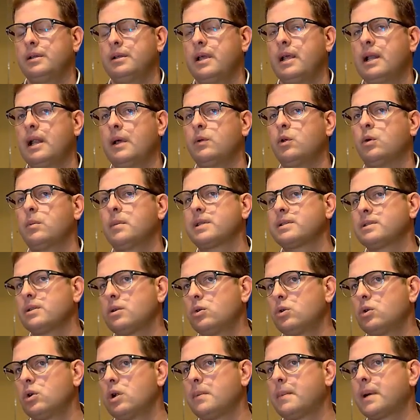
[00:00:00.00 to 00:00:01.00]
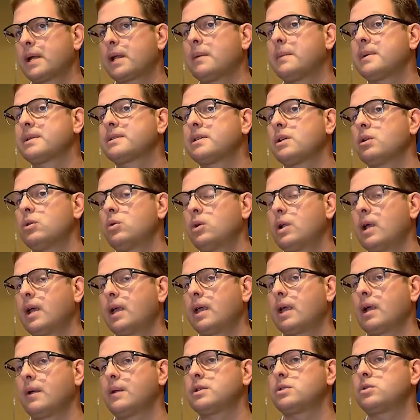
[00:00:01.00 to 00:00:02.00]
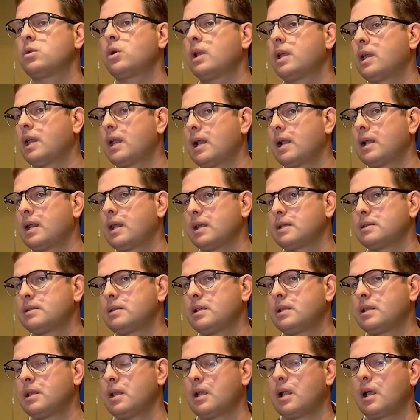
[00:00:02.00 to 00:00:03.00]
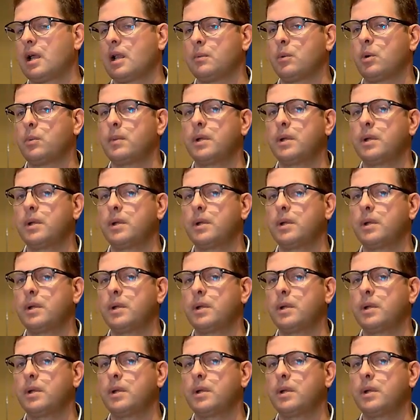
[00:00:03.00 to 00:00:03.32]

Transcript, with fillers: es el avión más seguro, es la marca más segura en aviación general que existe al